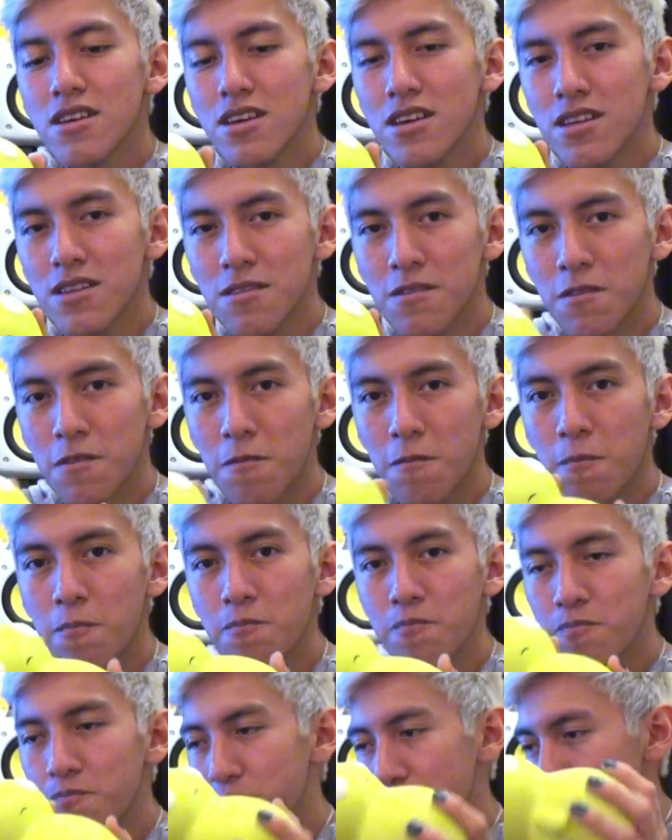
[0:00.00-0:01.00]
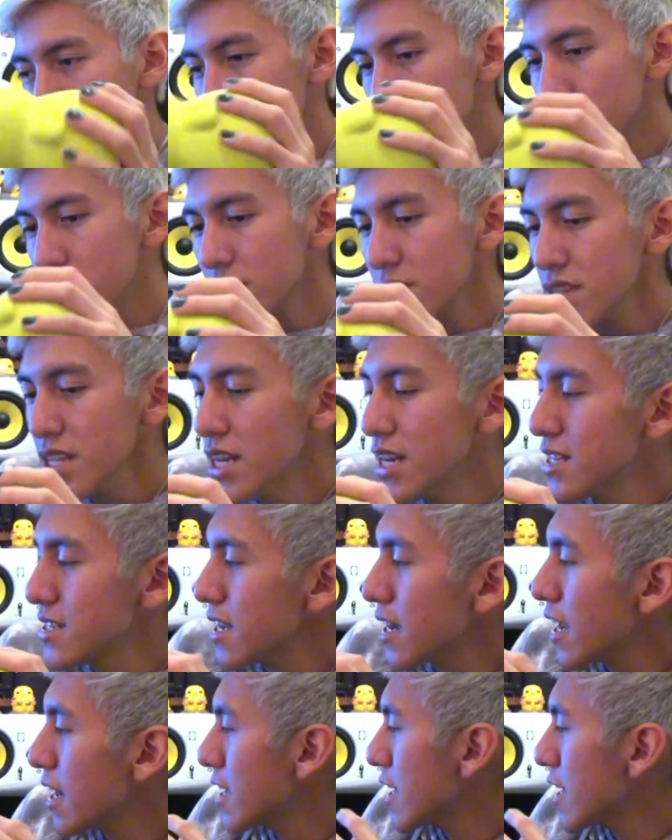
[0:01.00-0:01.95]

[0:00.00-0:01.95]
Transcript: en, en esa